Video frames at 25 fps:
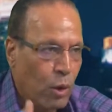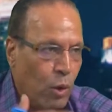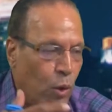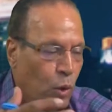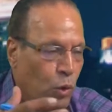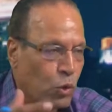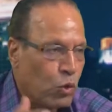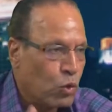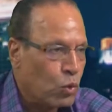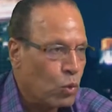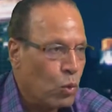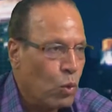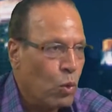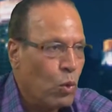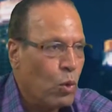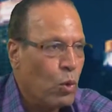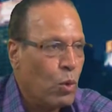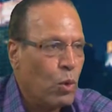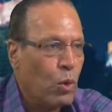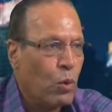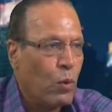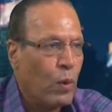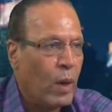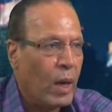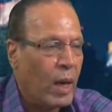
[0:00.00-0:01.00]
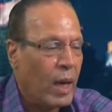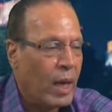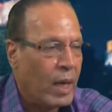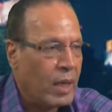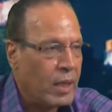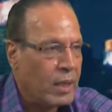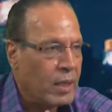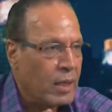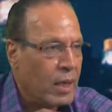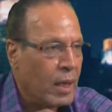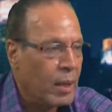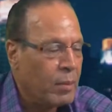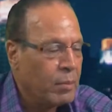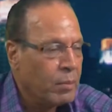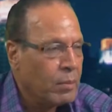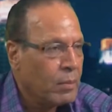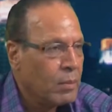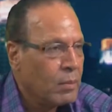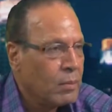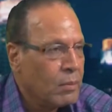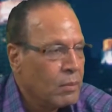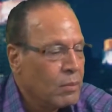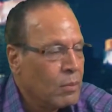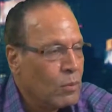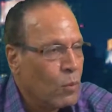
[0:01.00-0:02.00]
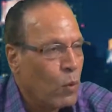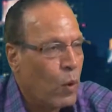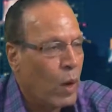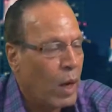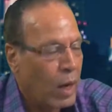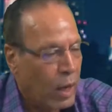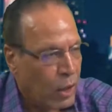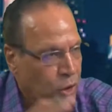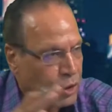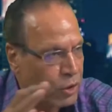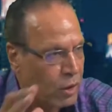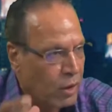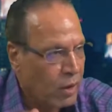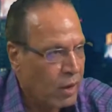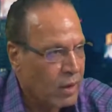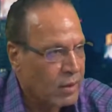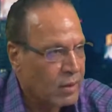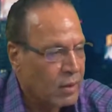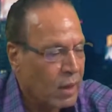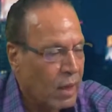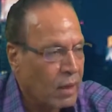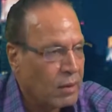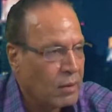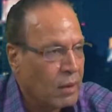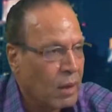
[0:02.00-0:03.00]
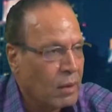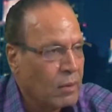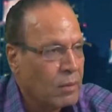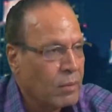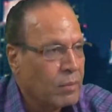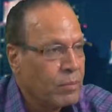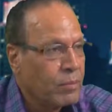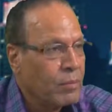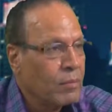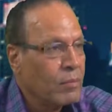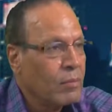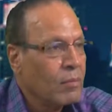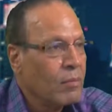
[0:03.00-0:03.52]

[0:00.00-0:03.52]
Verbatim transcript: العصور والايام والاشخاص ايضا